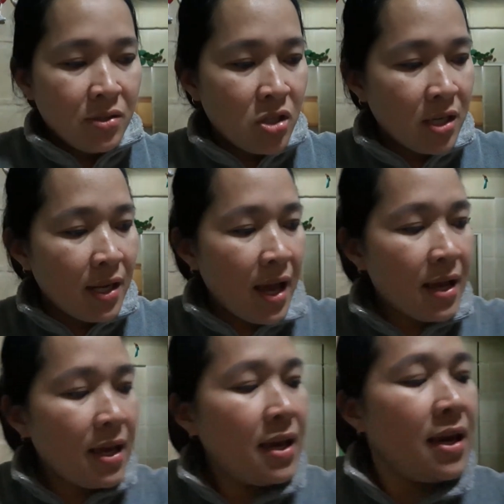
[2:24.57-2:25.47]
Chicken
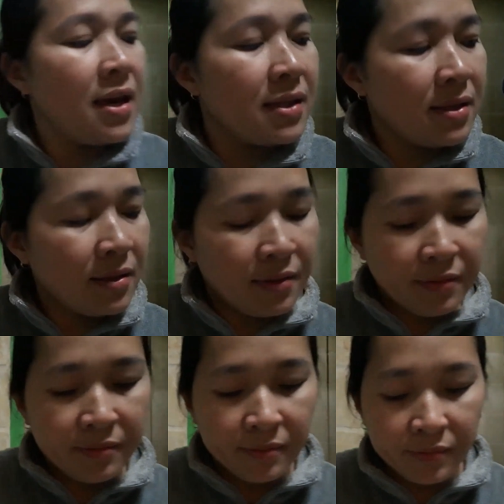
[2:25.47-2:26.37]
nugget.
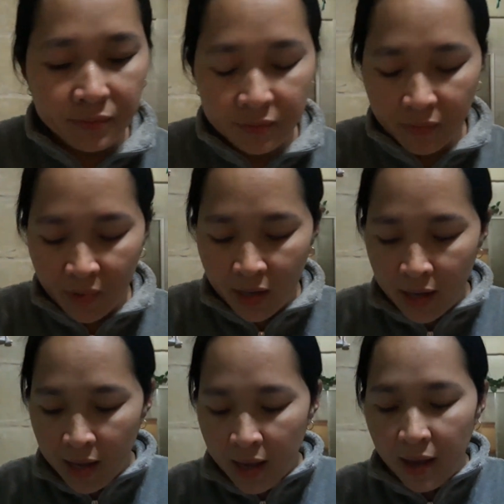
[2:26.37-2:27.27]

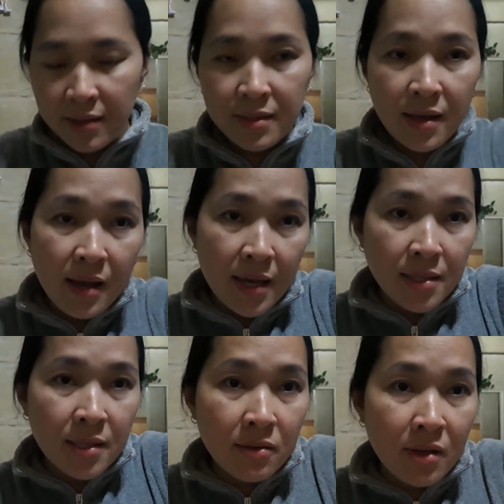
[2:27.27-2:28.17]
At saka guys,
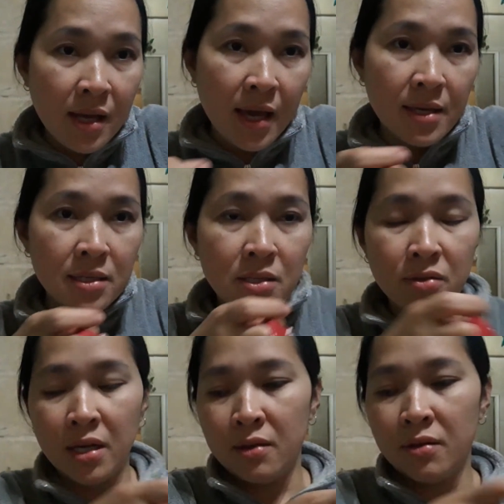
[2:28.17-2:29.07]
ito na guys yung
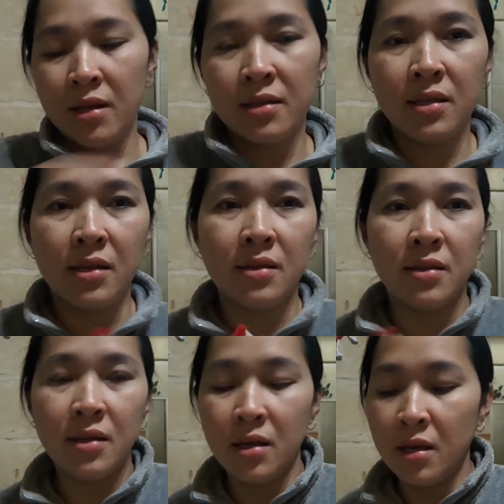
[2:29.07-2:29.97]
ano natin.
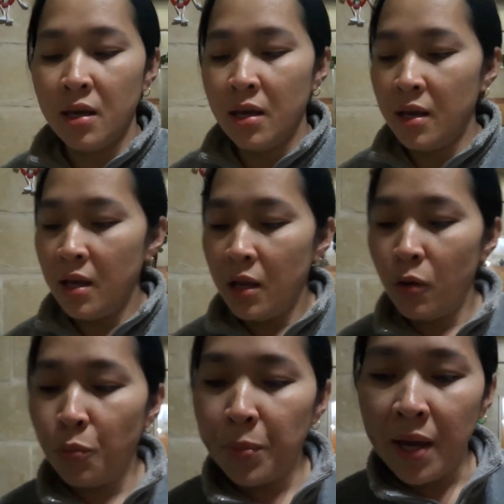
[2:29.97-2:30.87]

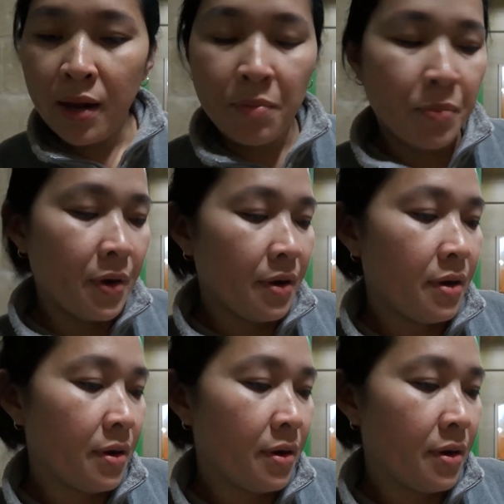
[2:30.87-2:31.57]
Lumpia wrapper.